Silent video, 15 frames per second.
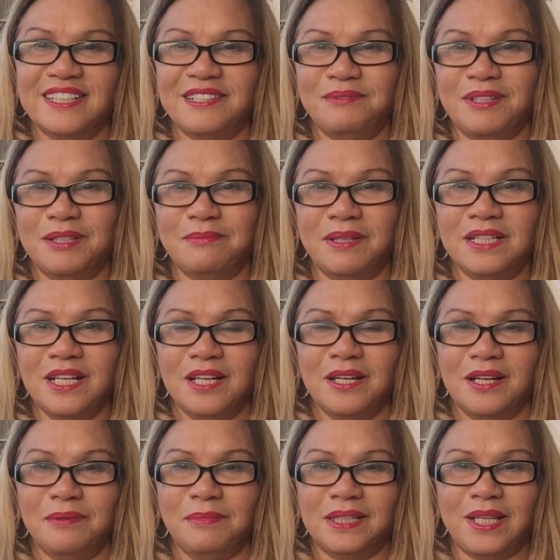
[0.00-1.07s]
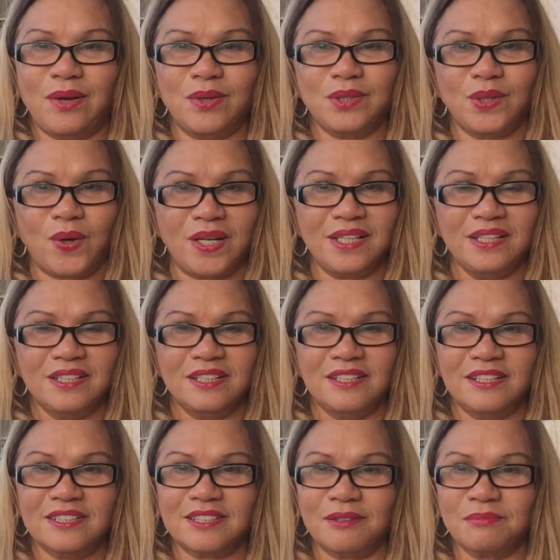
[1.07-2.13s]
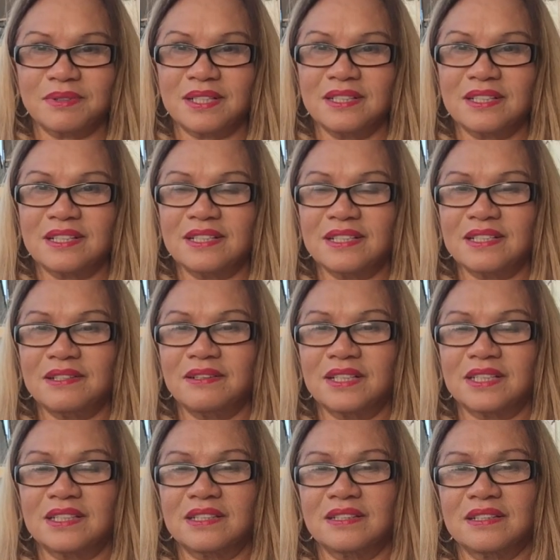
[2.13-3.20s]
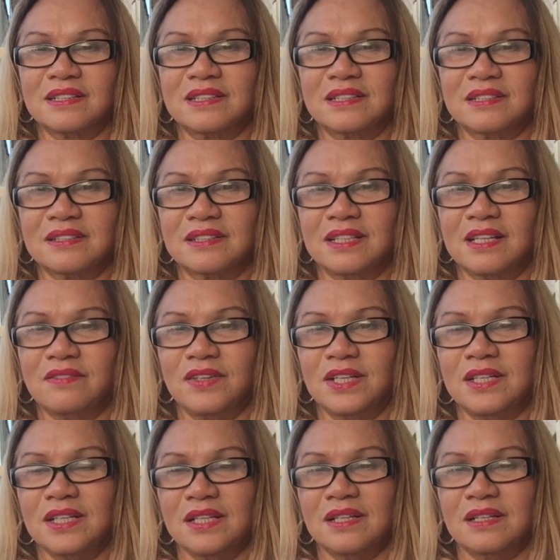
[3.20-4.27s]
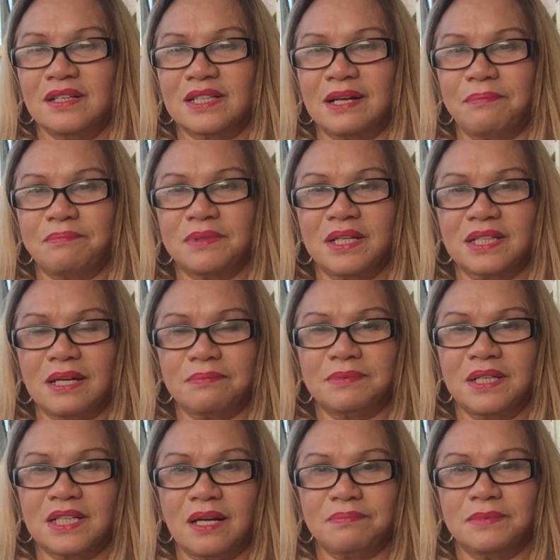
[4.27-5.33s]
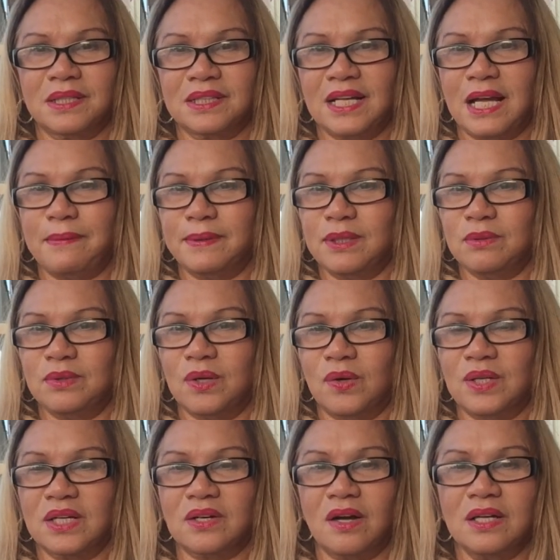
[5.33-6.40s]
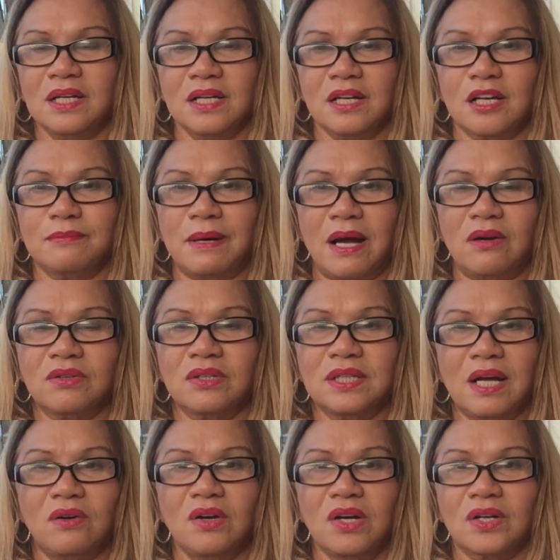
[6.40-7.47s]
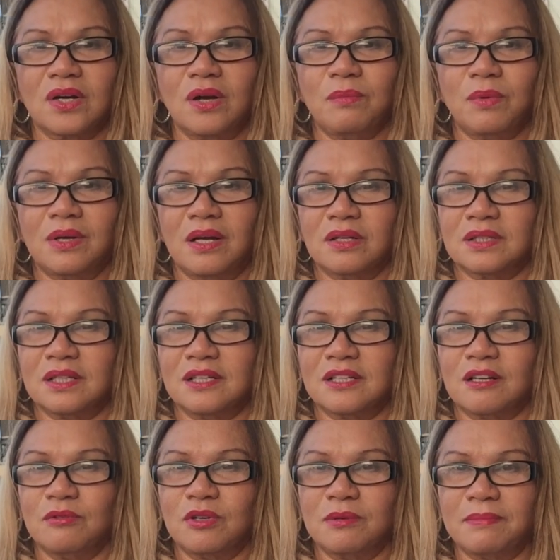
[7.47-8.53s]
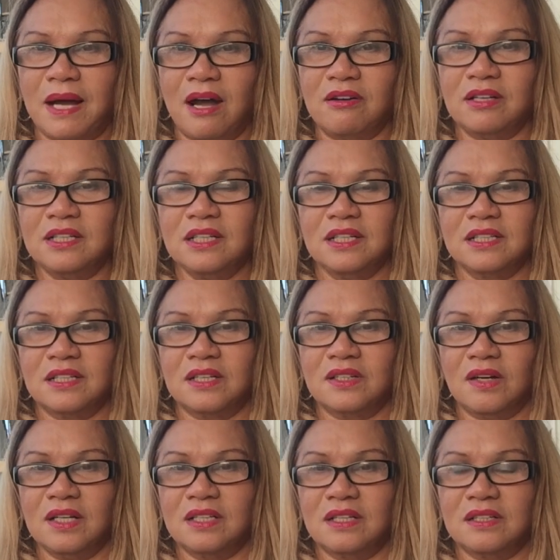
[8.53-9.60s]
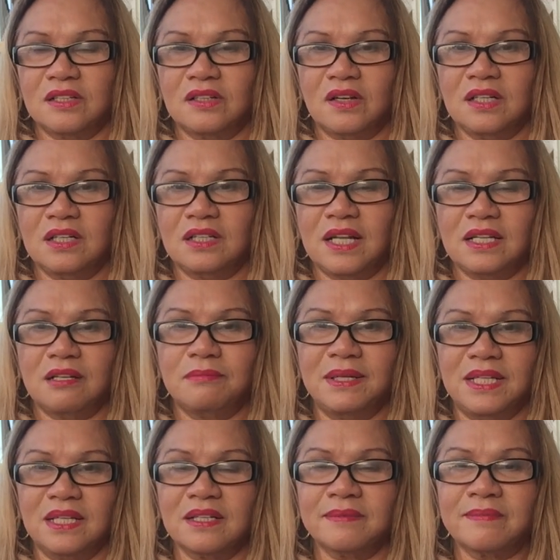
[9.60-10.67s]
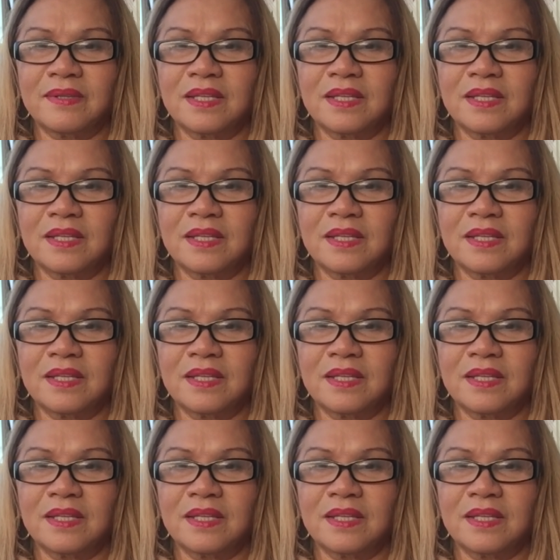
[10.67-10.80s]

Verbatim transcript: thì mình mình à, mình theo dõi uh, trong cái cái uh, ờ, tivi cập nhật cập nhật cập nhật tới hai ba tiếng đồng hồ để coi nó bảo nó đâu có một lần đó con con bảo đó nó nói là nó nói là đánh ra biển